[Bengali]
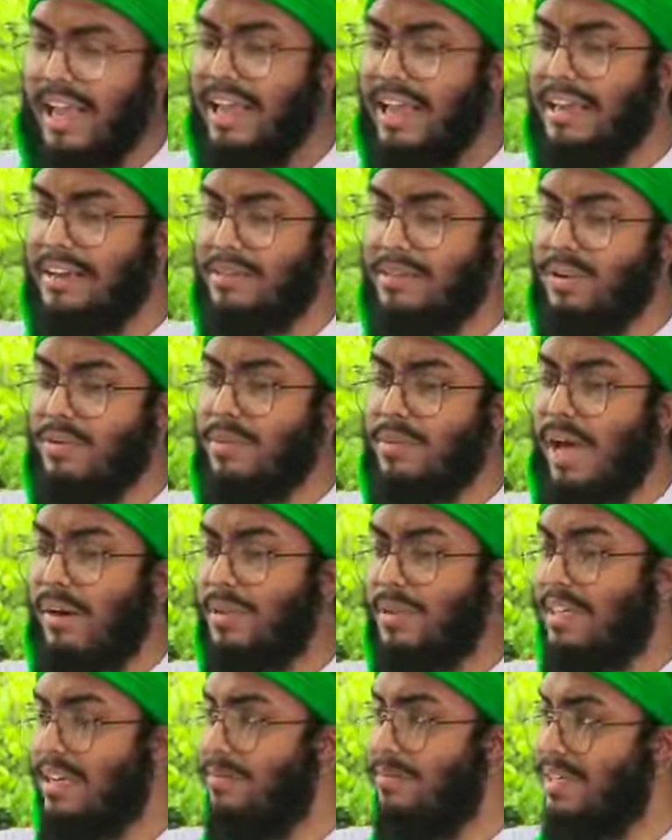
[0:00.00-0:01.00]
এই
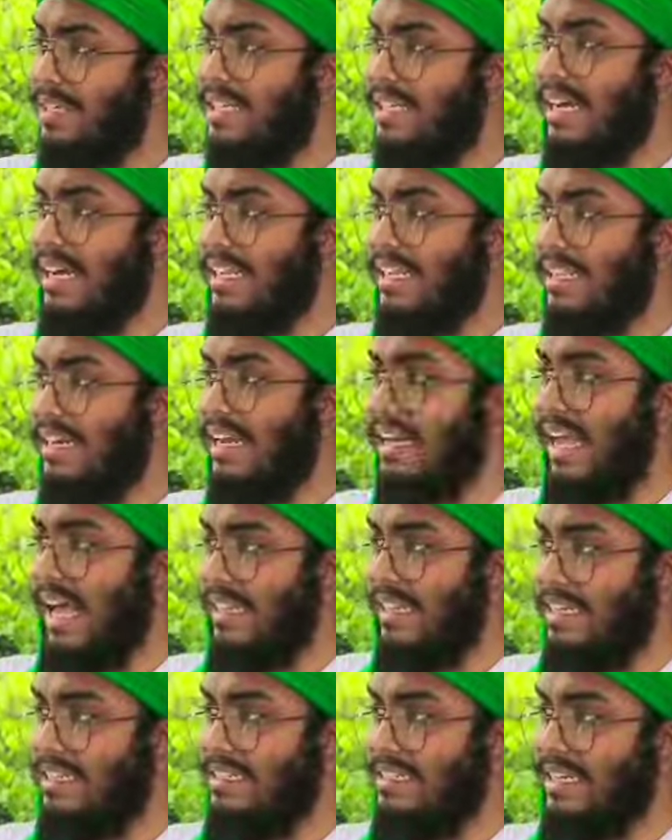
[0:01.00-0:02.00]
আমাদের বিশ টাকাতের এই
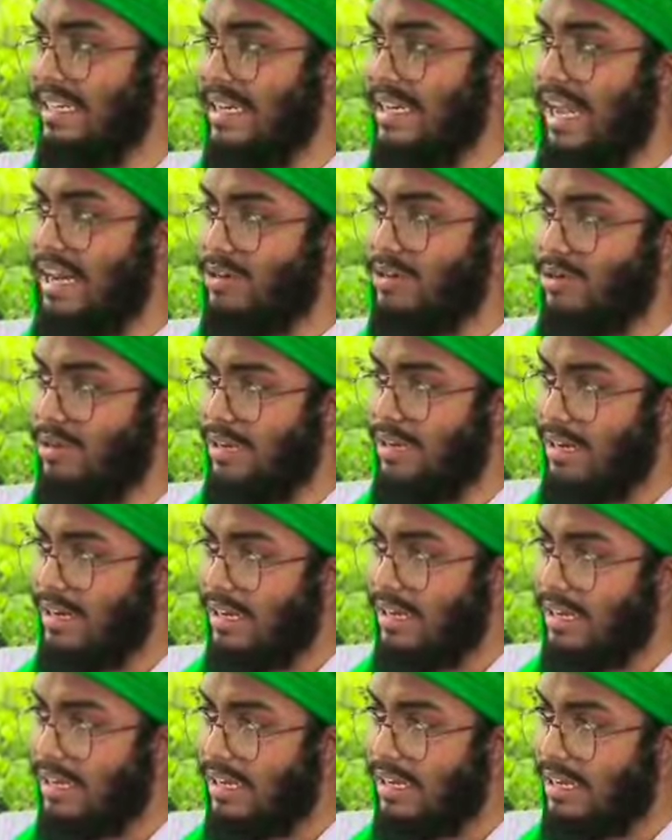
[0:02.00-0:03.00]
হাদিসটা কি আসলে
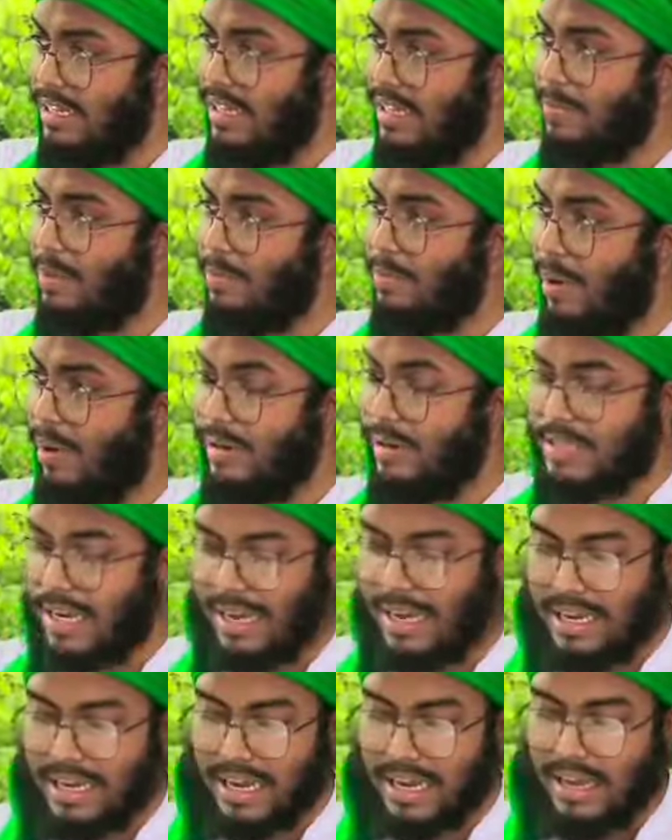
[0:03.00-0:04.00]
কি কিতাবে পাওয়া
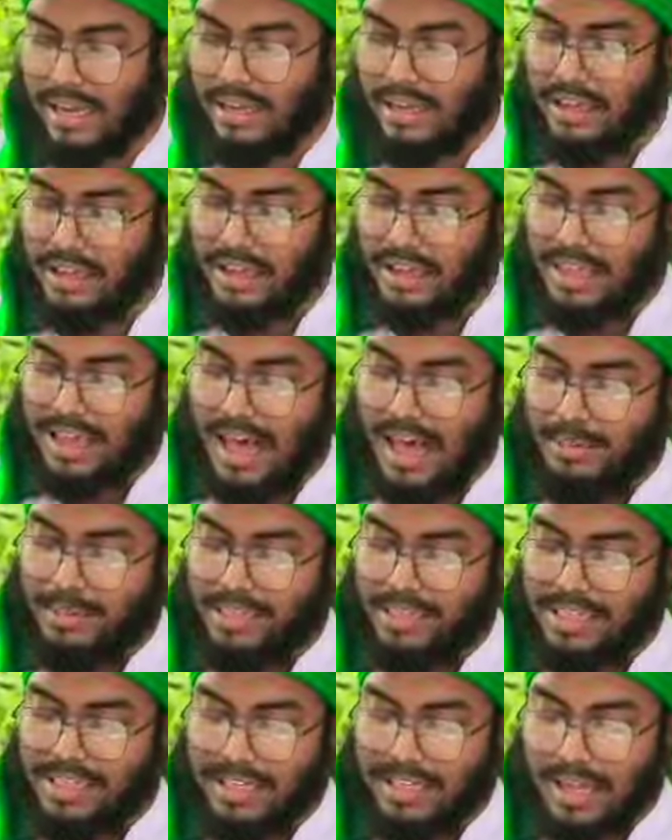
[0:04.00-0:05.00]
যায় কি না
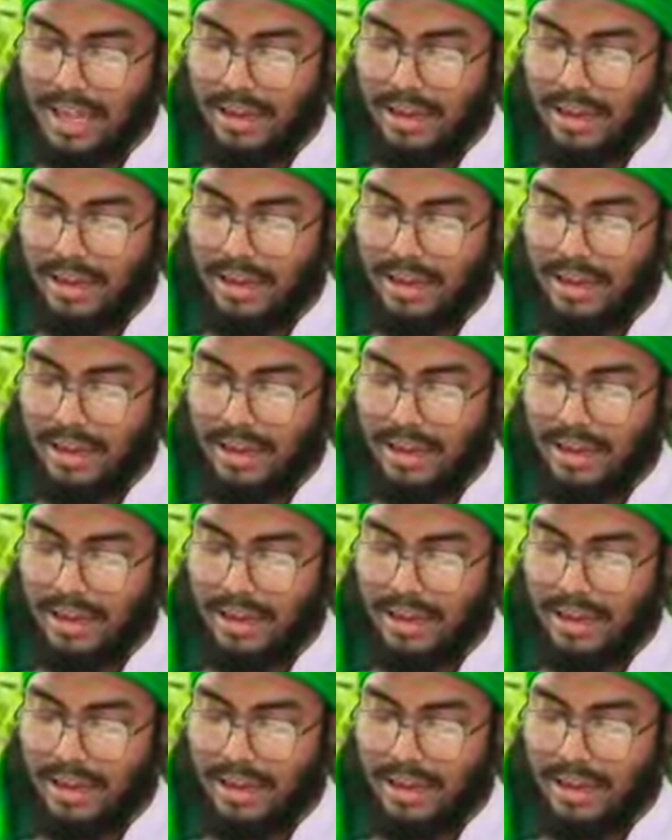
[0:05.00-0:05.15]
আমি যে